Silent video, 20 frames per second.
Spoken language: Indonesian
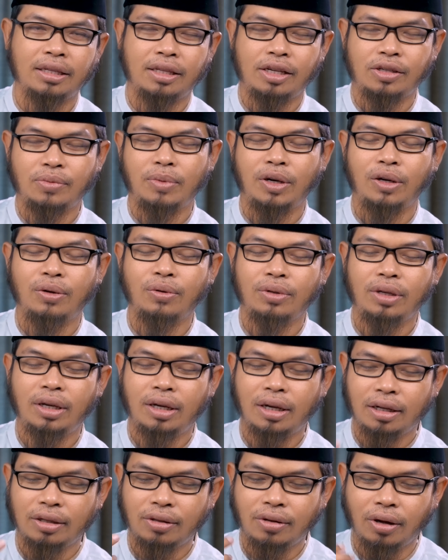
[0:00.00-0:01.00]
atas
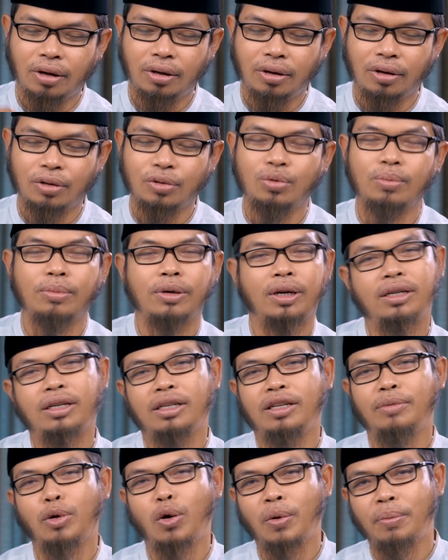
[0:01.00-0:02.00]
makhluknya atau Allah itu berada di
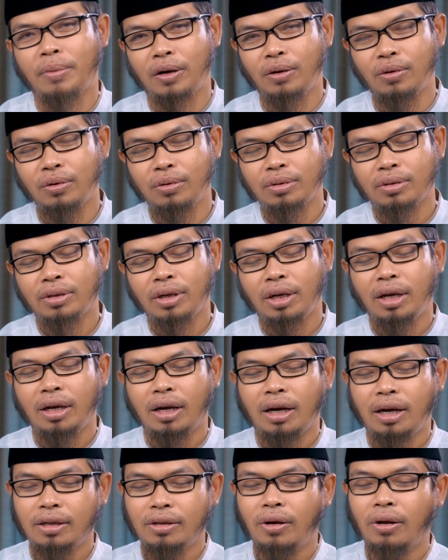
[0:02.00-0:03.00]
bawah makhluk
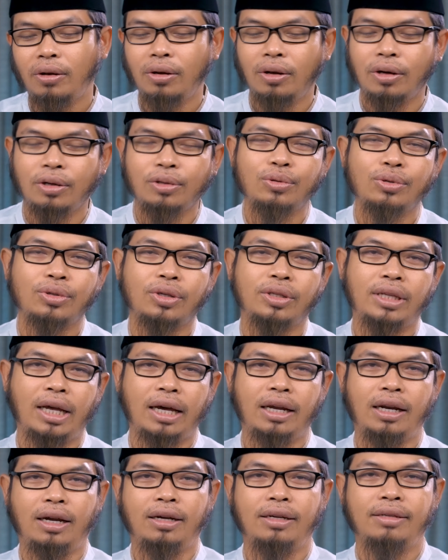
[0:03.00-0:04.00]
atau Allah itu
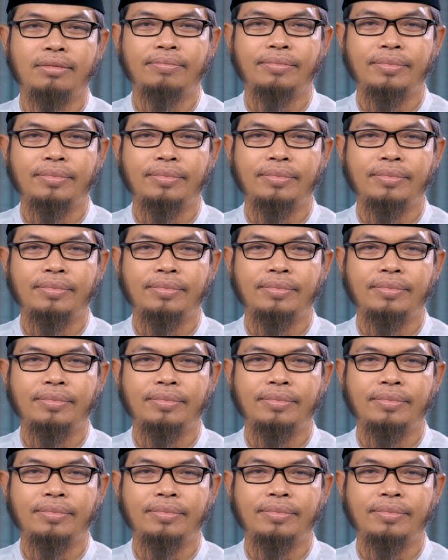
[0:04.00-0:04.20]
setara